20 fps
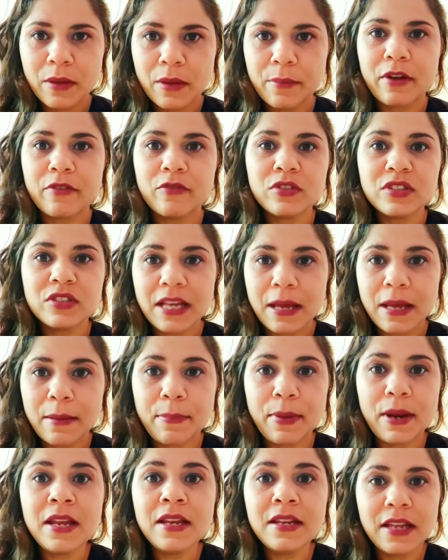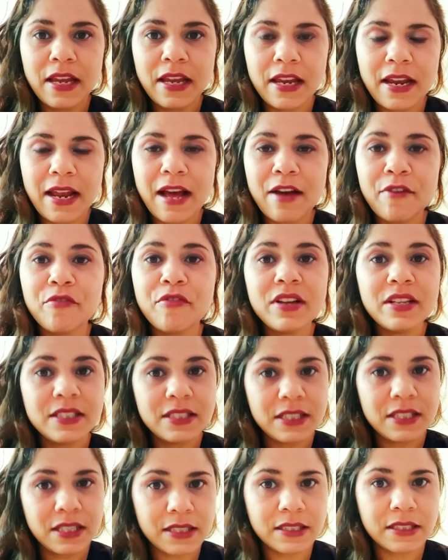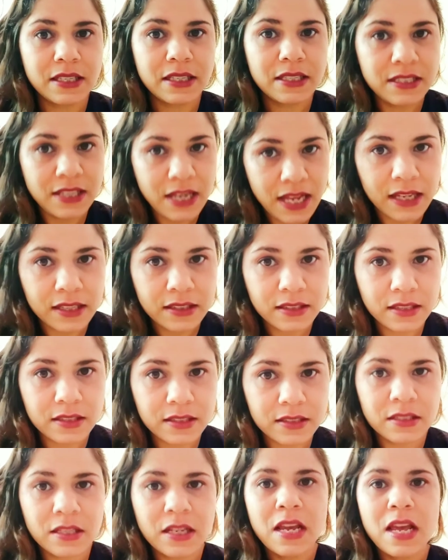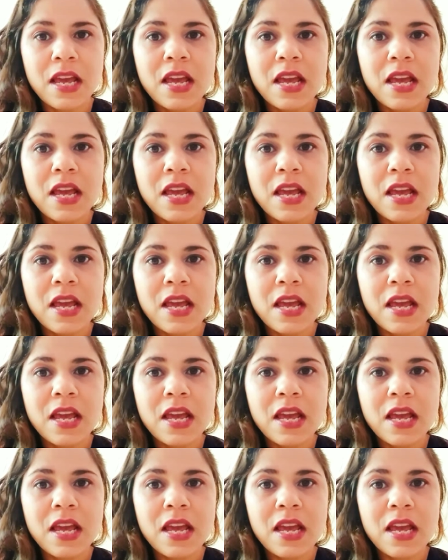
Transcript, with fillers: para você aprender a fazer essas letras.